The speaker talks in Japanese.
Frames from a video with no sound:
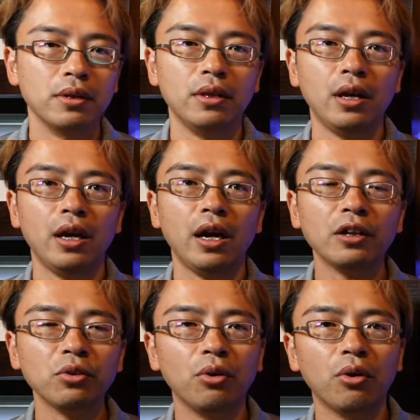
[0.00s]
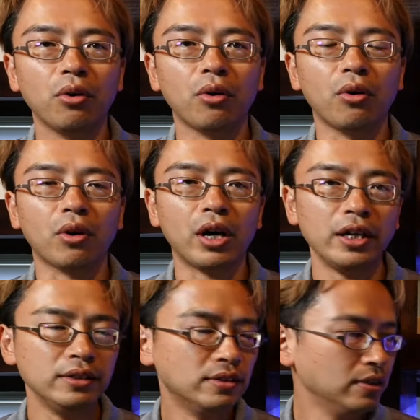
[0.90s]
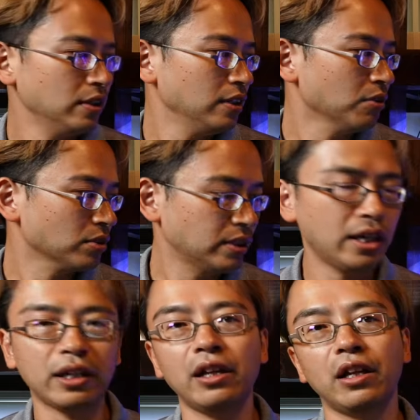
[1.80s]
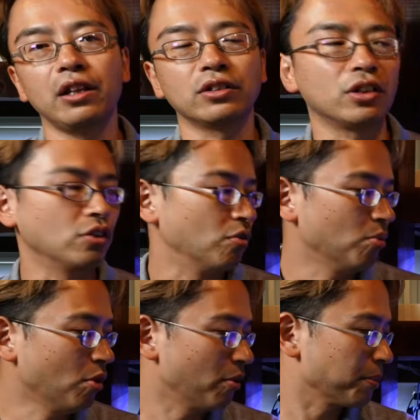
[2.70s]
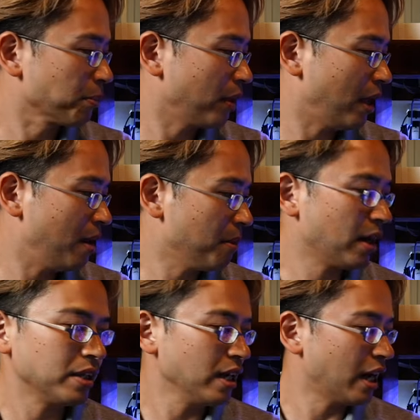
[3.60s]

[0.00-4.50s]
であと海水の生態なんですけれども、マガキ